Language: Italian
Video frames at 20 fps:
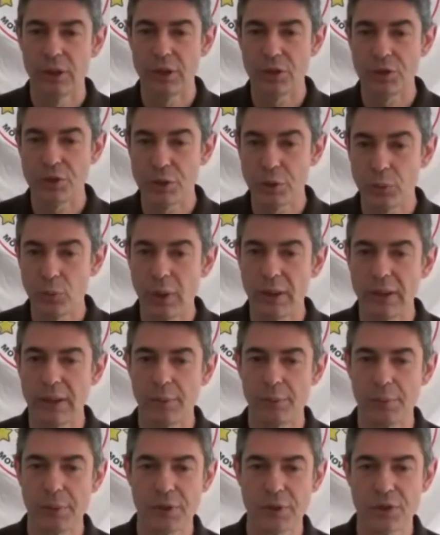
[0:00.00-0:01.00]
il
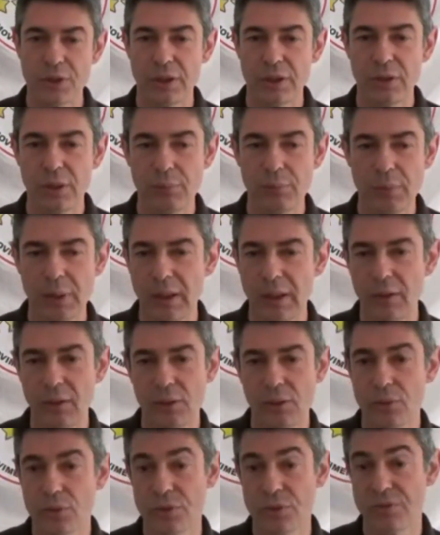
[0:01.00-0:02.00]
50% in meno
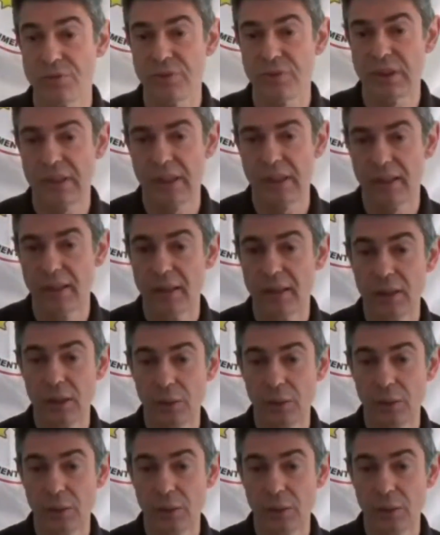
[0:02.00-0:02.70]
e così via,